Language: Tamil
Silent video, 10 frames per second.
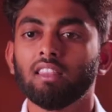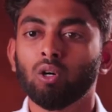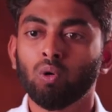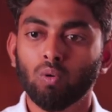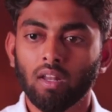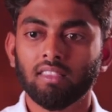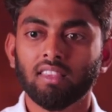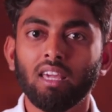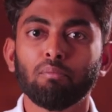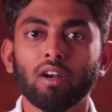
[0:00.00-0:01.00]
அந்த
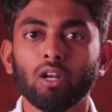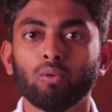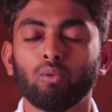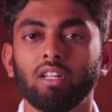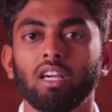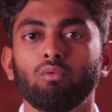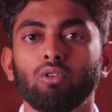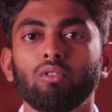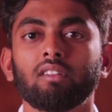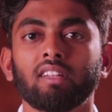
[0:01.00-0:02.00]
குழந்தை பண்ணக்கூடிய
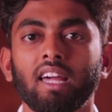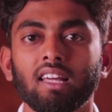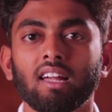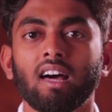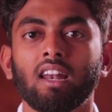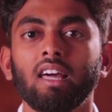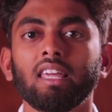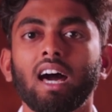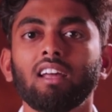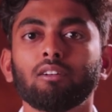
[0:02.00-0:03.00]
ஒரு ஒரு செயல்களால்
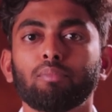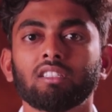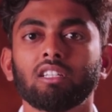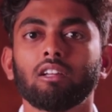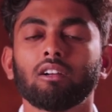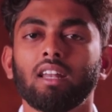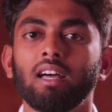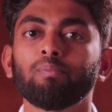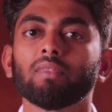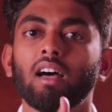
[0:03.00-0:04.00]
யாருக்கு பிரச்சனை
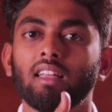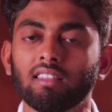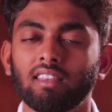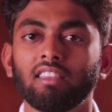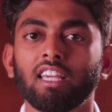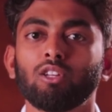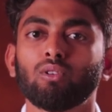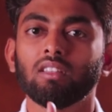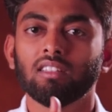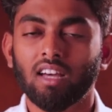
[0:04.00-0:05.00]
இருக்குன்னா அந்த தந்தைக்கு
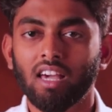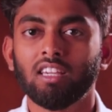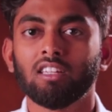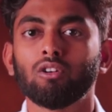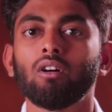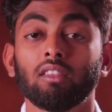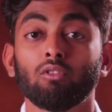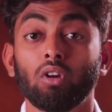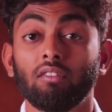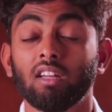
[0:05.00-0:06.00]
இருக்கும் அந்த தாய்க்கு இருக்கும்
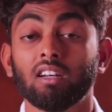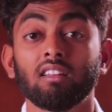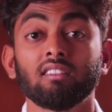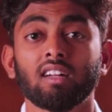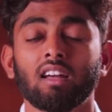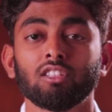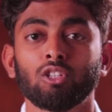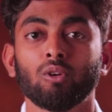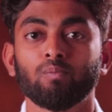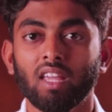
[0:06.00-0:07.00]
அந்த உறவினர்களுக்கு சார்ந்து
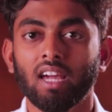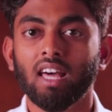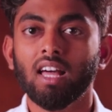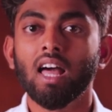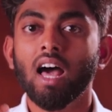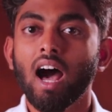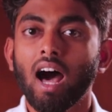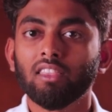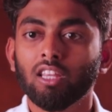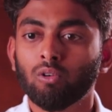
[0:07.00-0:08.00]
இருக்கும் ஏன்னா
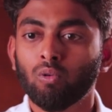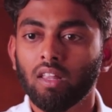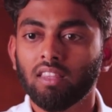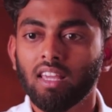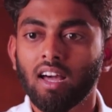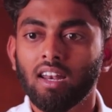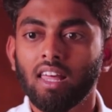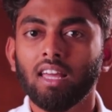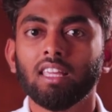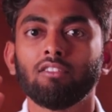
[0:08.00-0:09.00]
அந்த
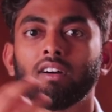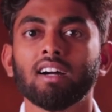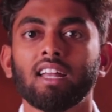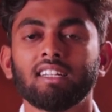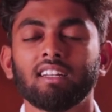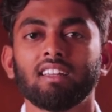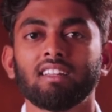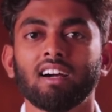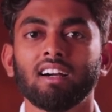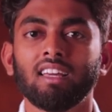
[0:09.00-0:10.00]
குழந்தையால் இவங்க
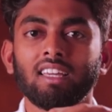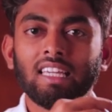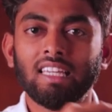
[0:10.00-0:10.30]
கனெக்டடில் இருக்காங்க